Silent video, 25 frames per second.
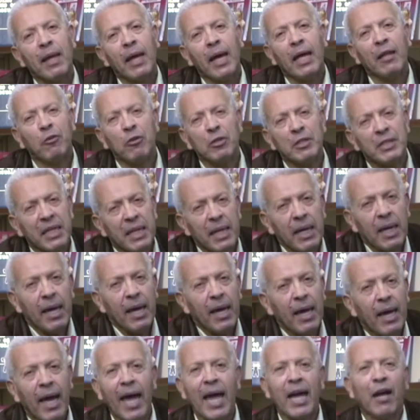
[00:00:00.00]
Entonces,
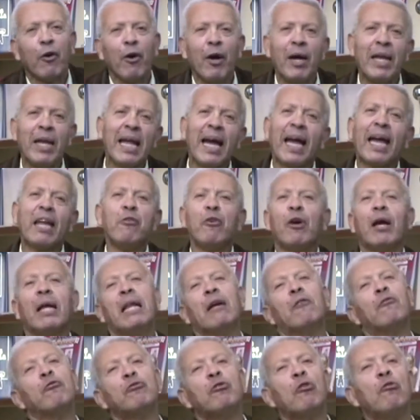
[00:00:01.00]
escoger aquello que
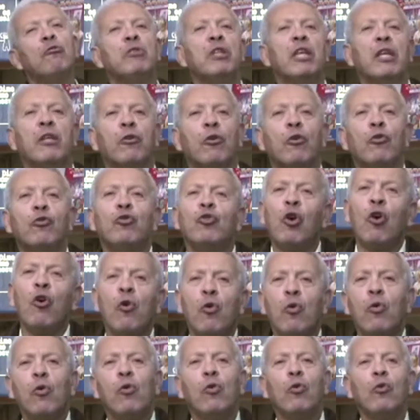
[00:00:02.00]
le gusta a un niño,
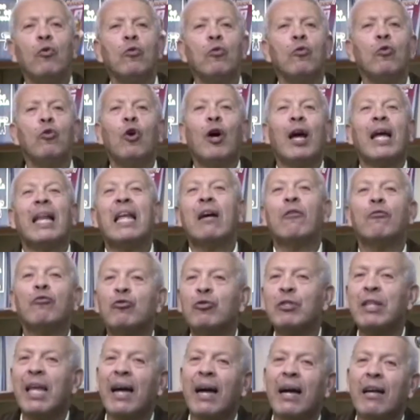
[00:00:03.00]
no lo que le
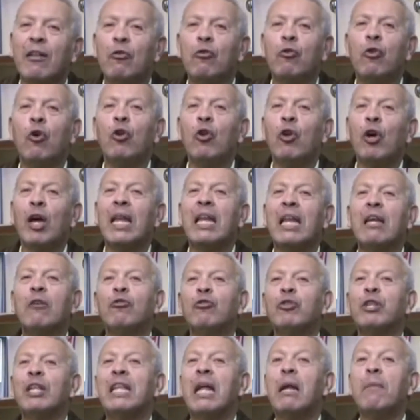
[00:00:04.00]
gusta, no lo que le
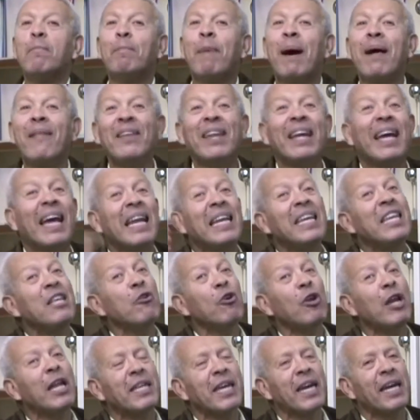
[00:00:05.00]
gustaría al padre que el
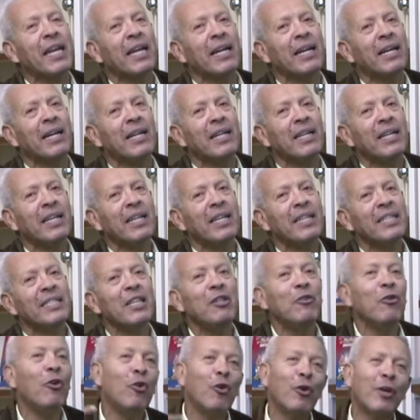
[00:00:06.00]
niño leyera,
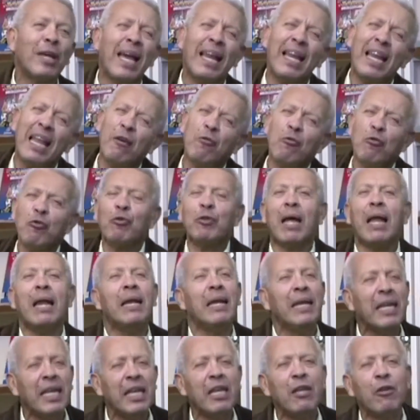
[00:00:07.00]
sino lo que le gusta
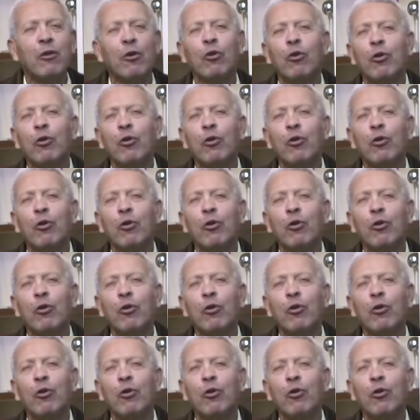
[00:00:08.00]
al niño.